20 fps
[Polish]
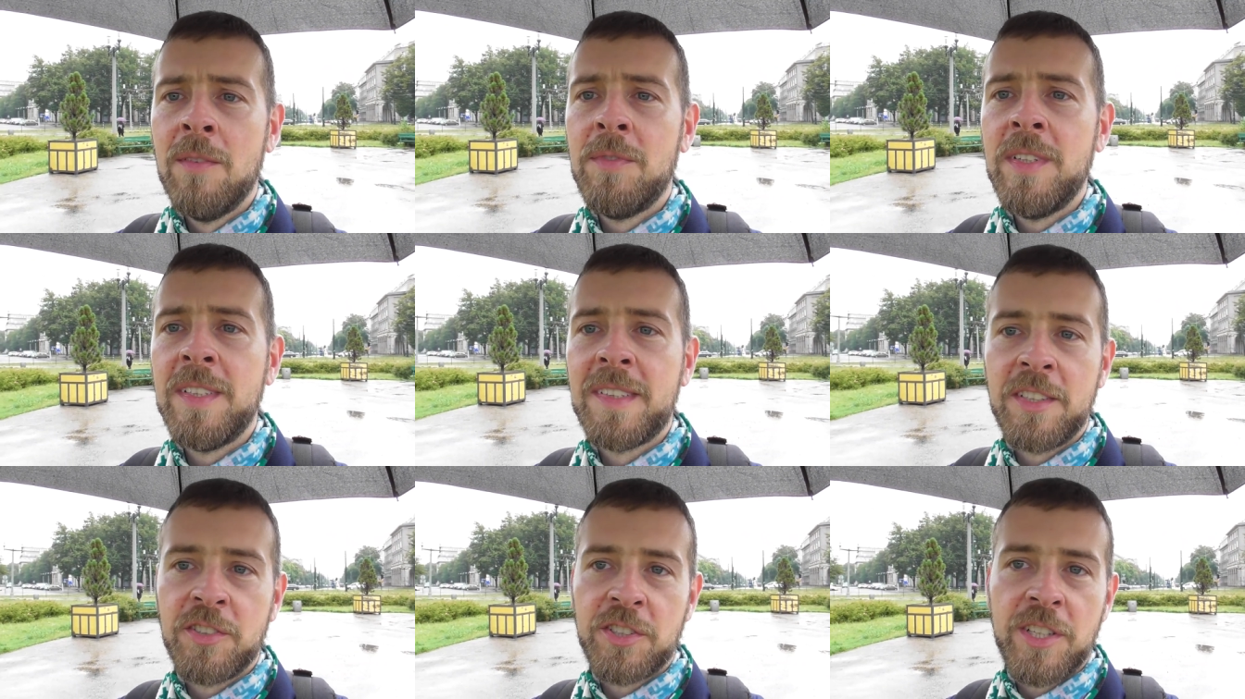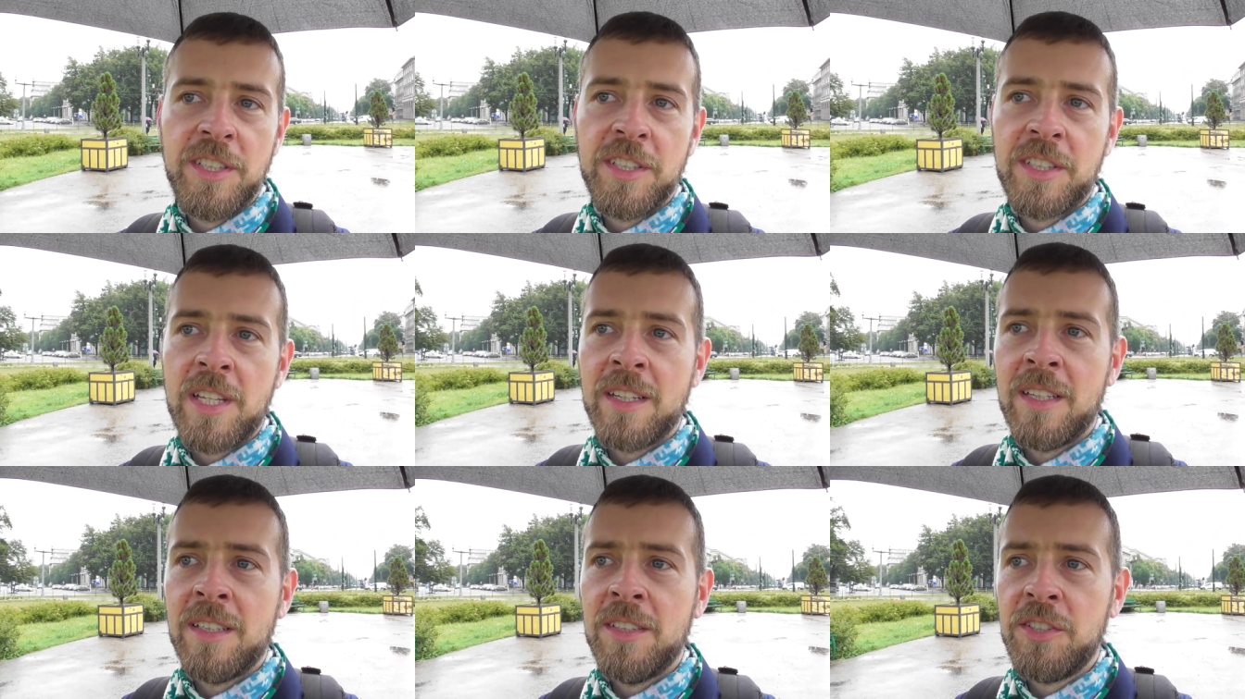więc
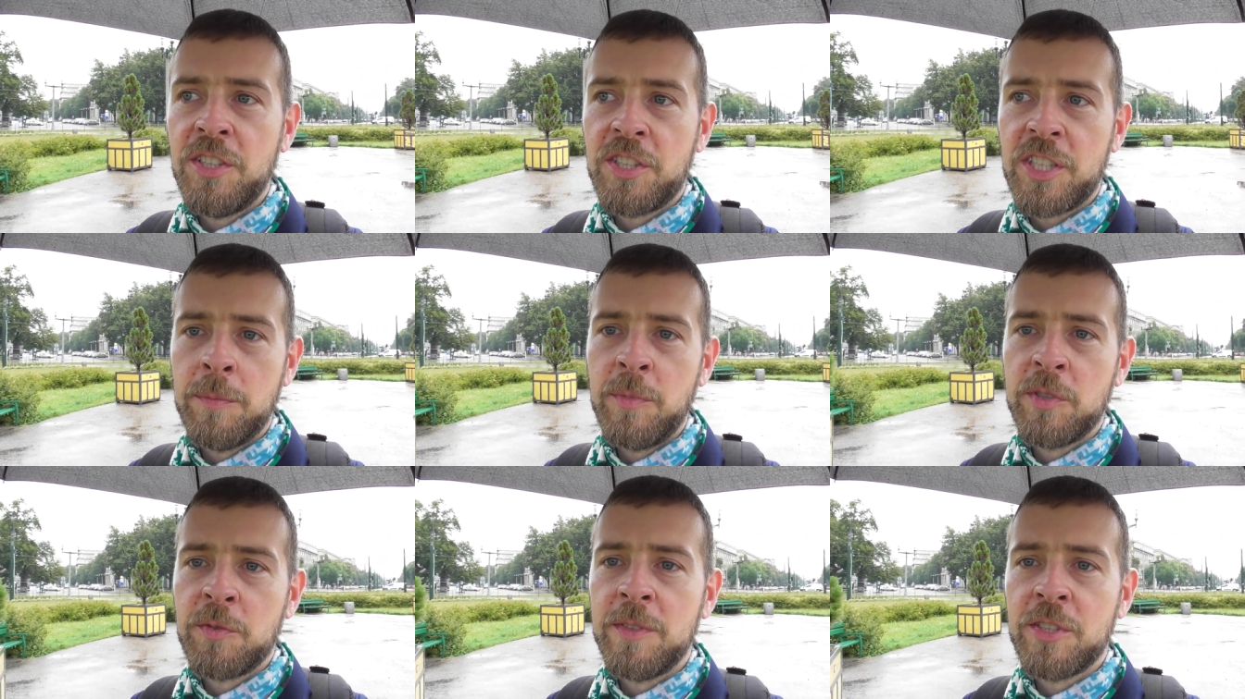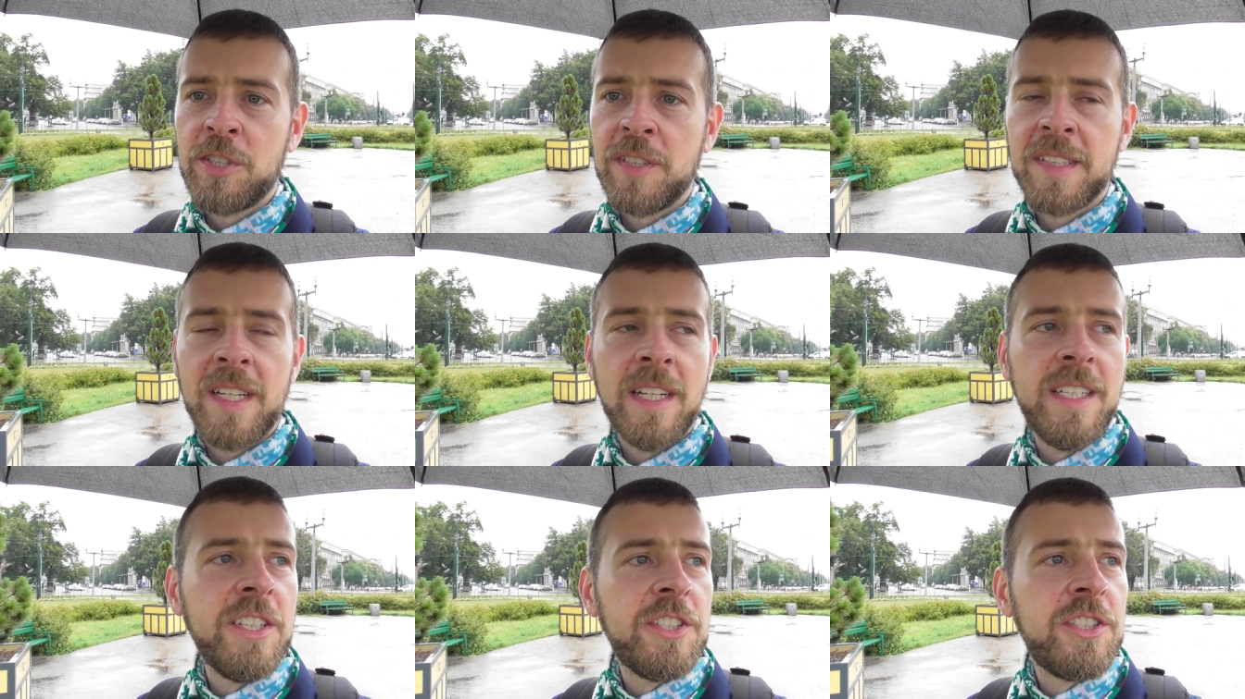jeżeli dzisiaj byśmy
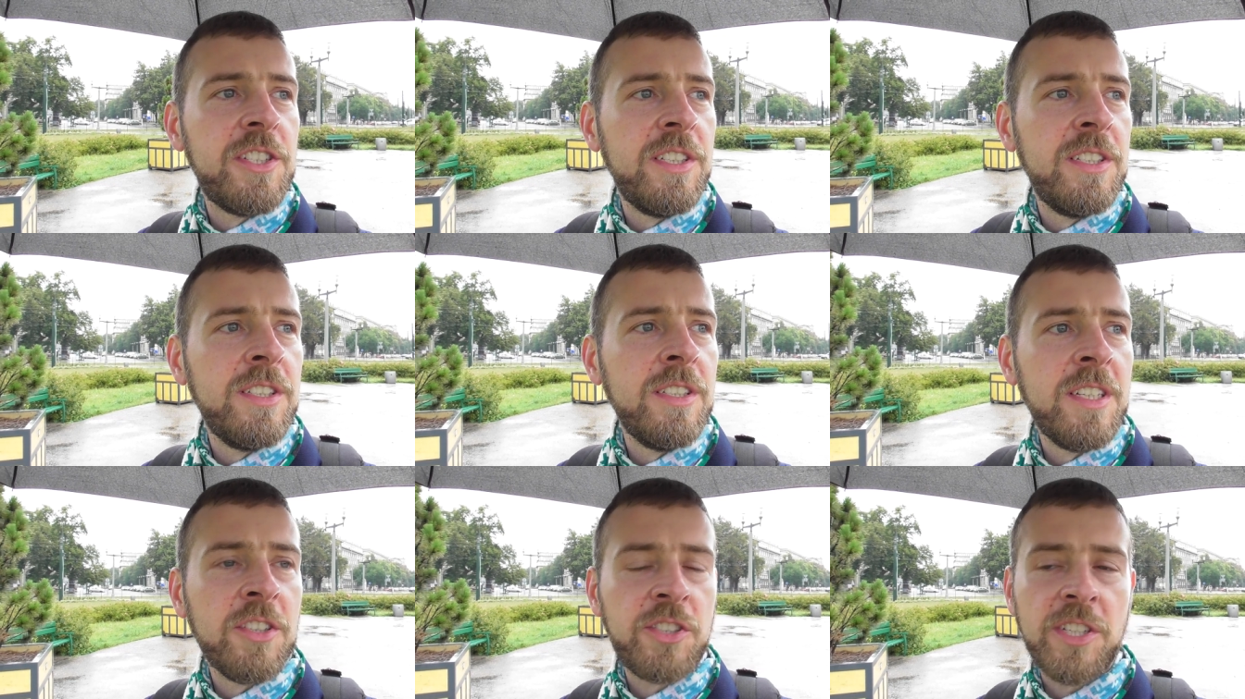się znaleźli,